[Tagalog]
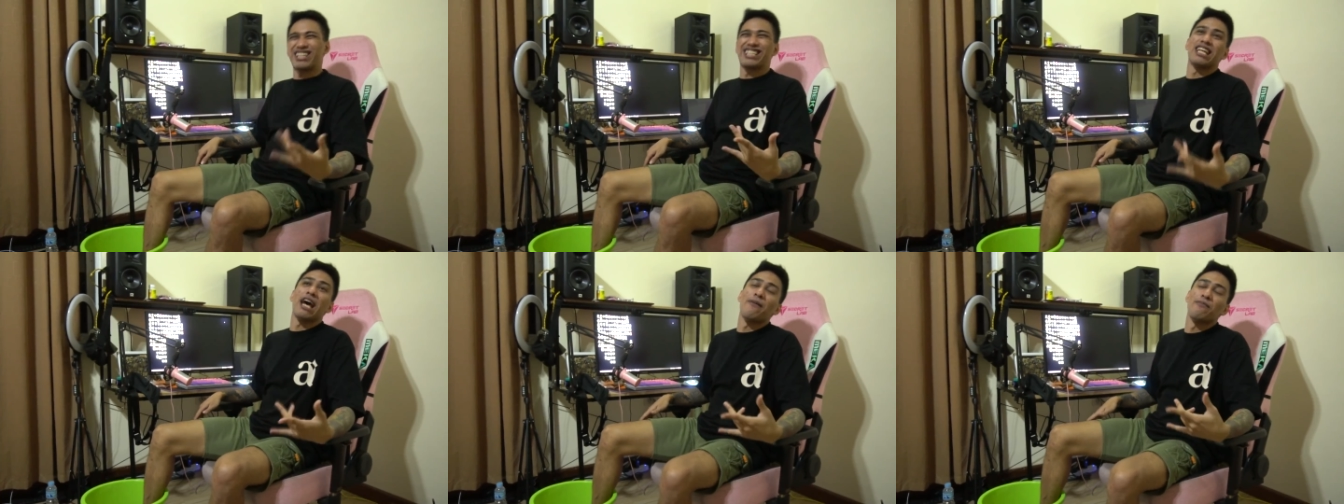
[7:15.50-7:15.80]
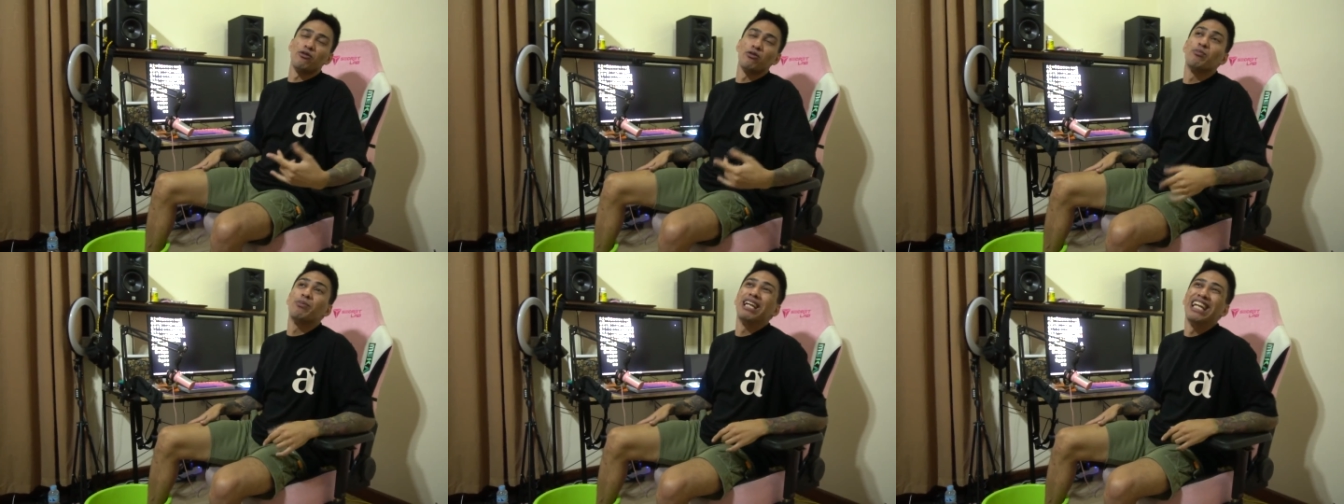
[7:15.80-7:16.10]
what's
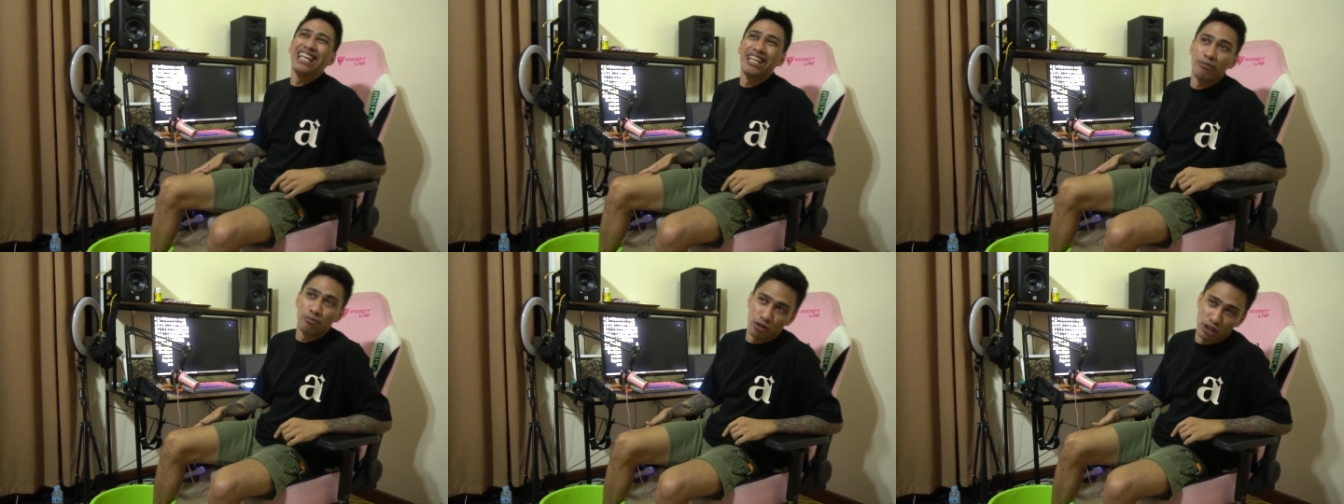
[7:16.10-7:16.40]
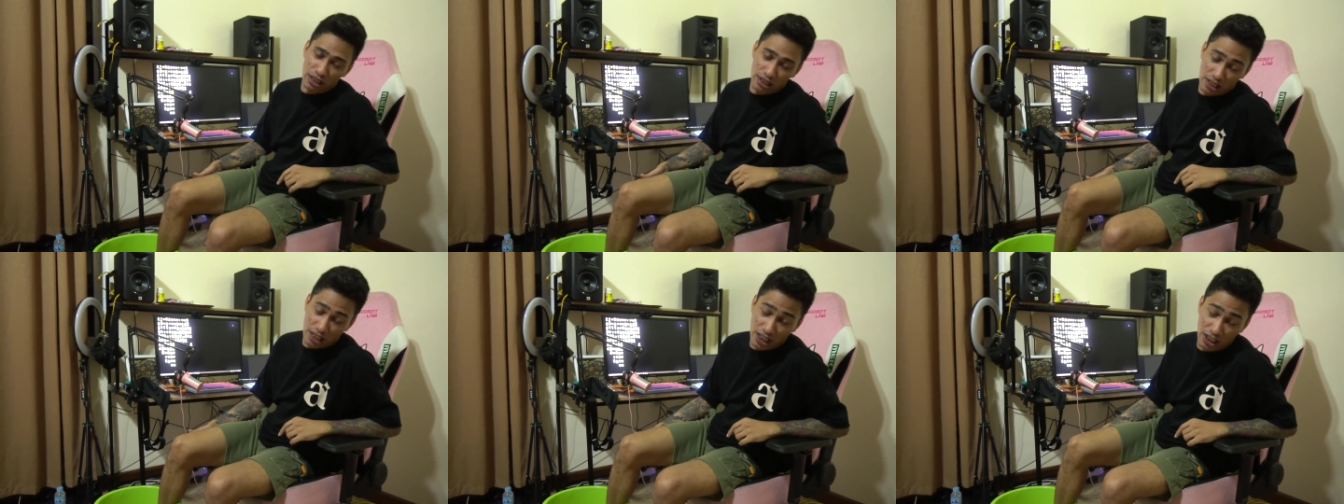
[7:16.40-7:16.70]
up? No, bilhin mo
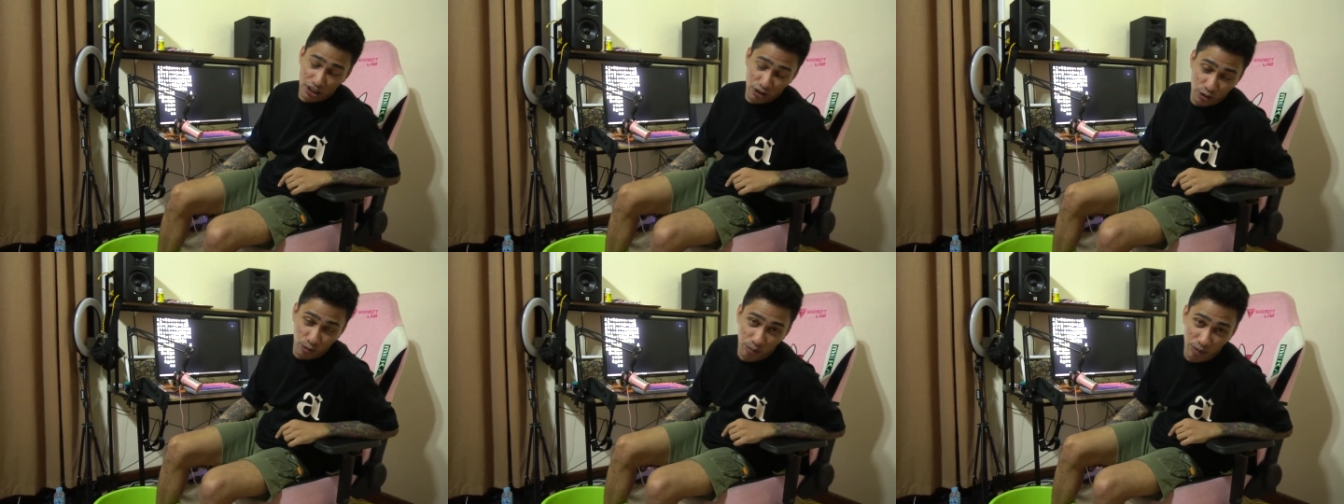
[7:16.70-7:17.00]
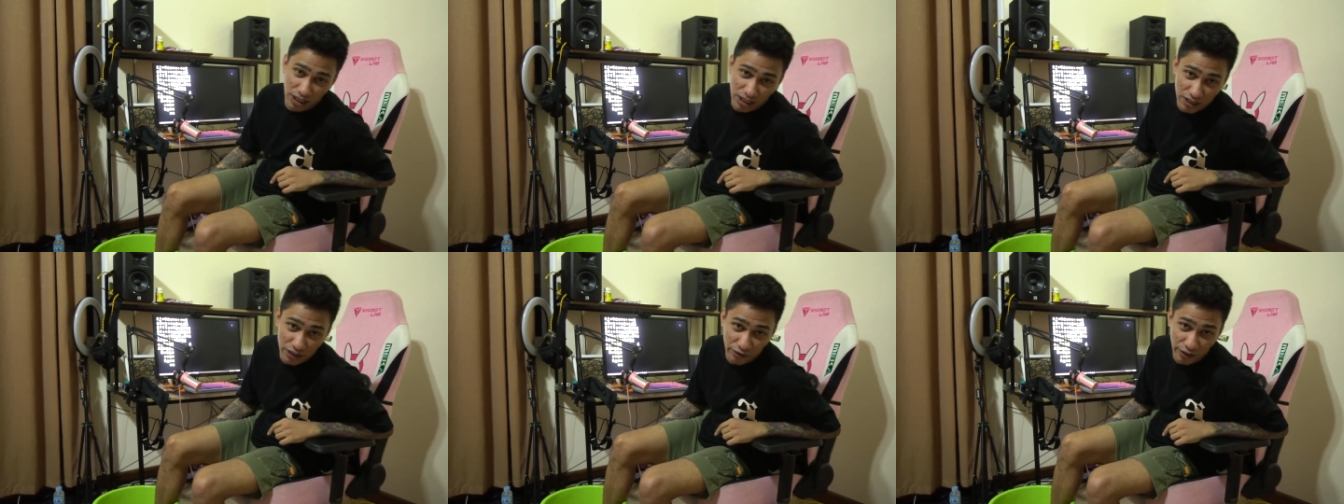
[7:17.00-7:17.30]
na sa H2
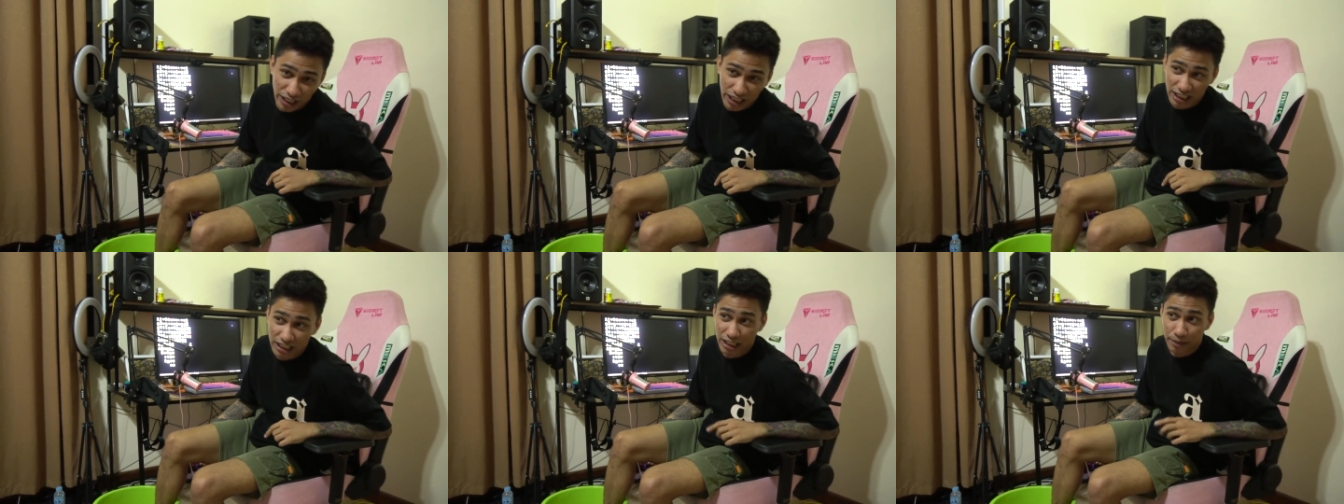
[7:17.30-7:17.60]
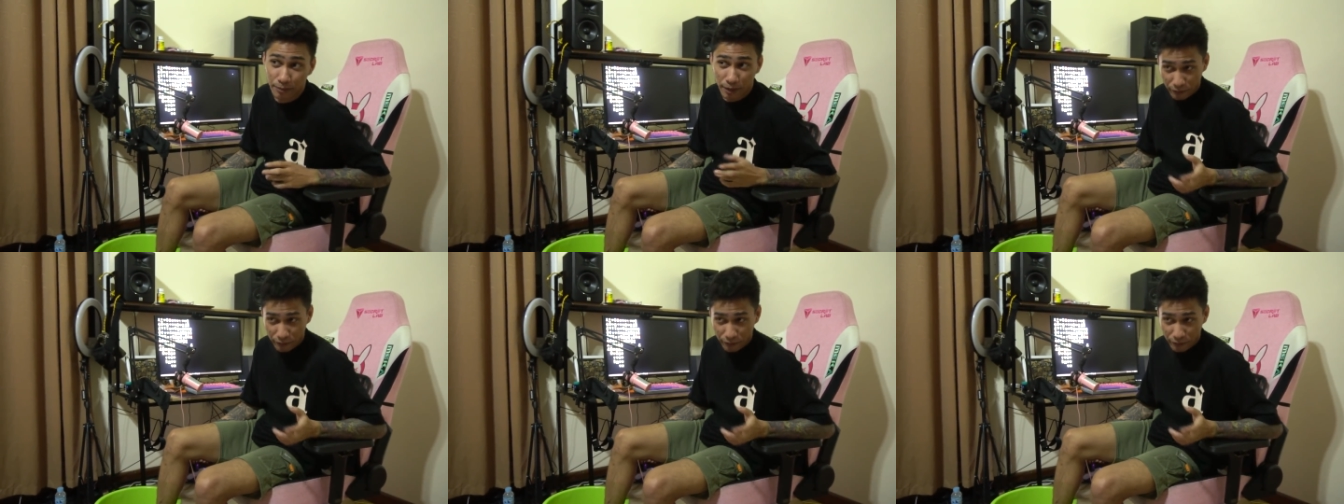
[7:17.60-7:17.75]
at Serenity.